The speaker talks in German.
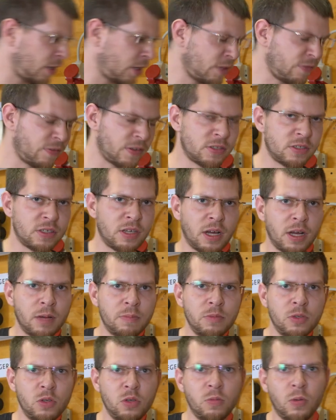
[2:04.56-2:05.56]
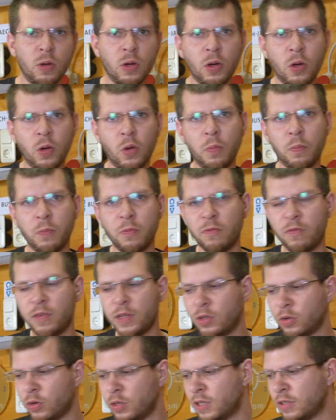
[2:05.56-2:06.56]
hat, was haben die überhaupt, wie
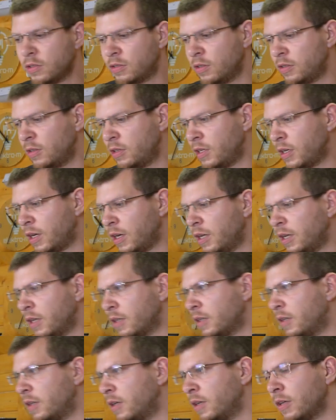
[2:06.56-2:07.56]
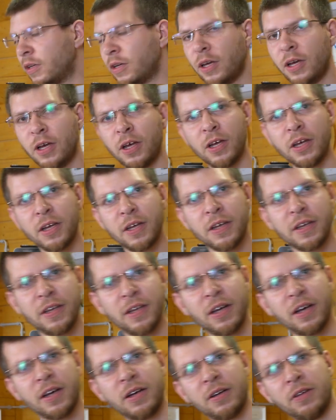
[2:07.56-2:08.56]
teuer sind die eigentlich.
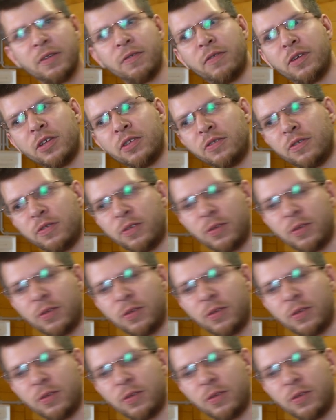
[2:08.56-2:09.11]
Ja, was